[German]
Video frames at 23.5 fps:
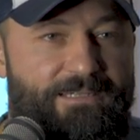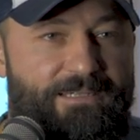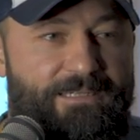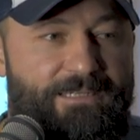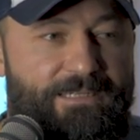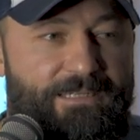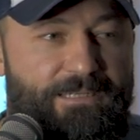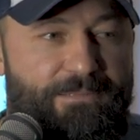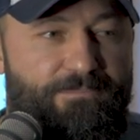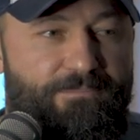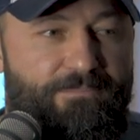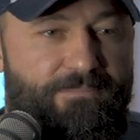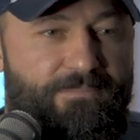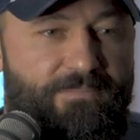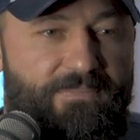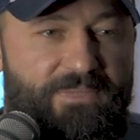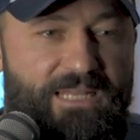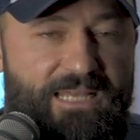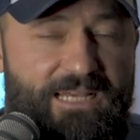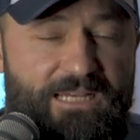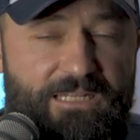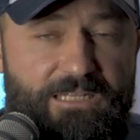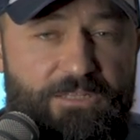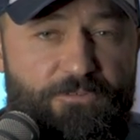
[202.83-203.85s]
Ähm,
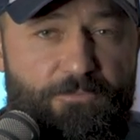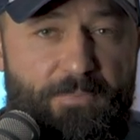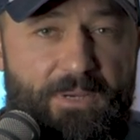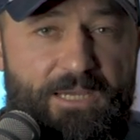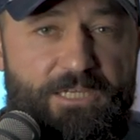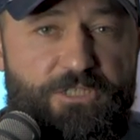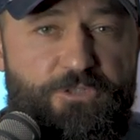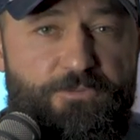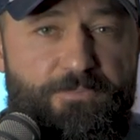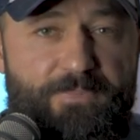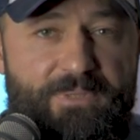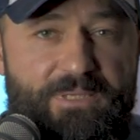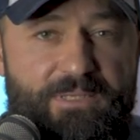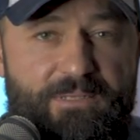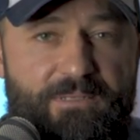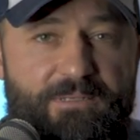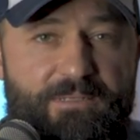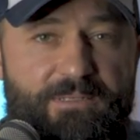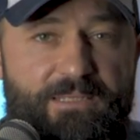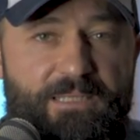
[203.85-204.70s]
Negativbeispiel,